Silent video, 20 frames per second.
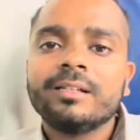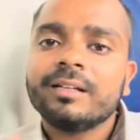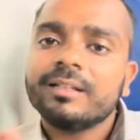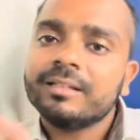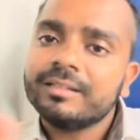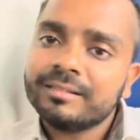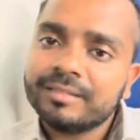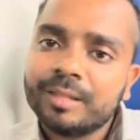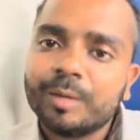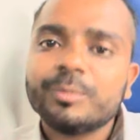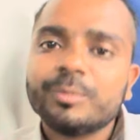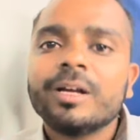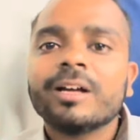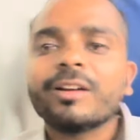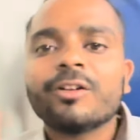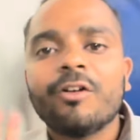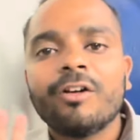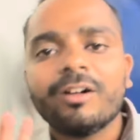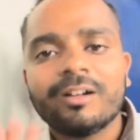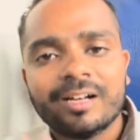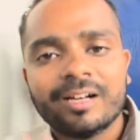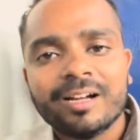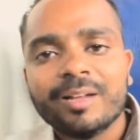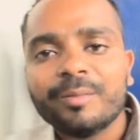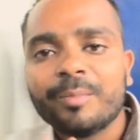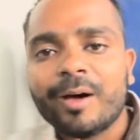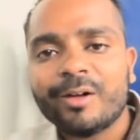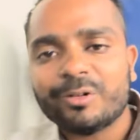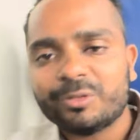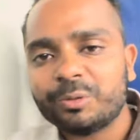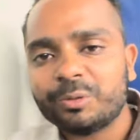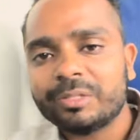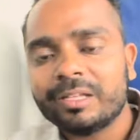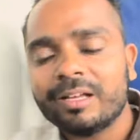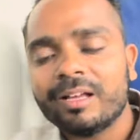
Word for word: है तब जाके और ट्रेन डिपार्ट होते